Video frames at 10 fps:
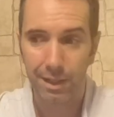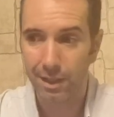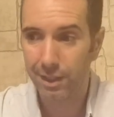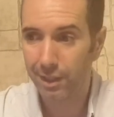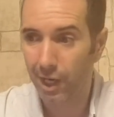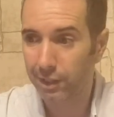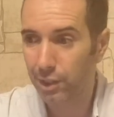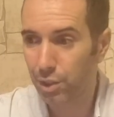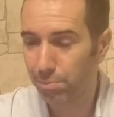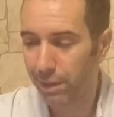e,
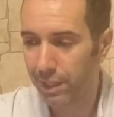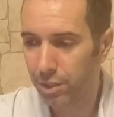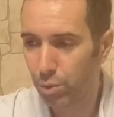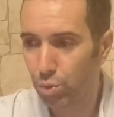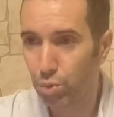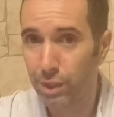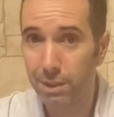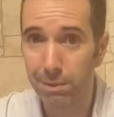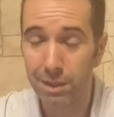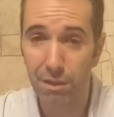yaklaşım bence.
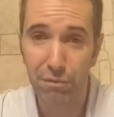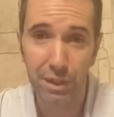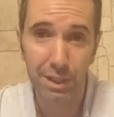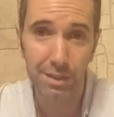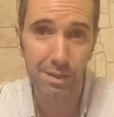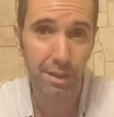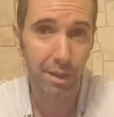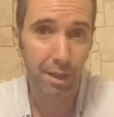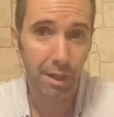307 metre fren izi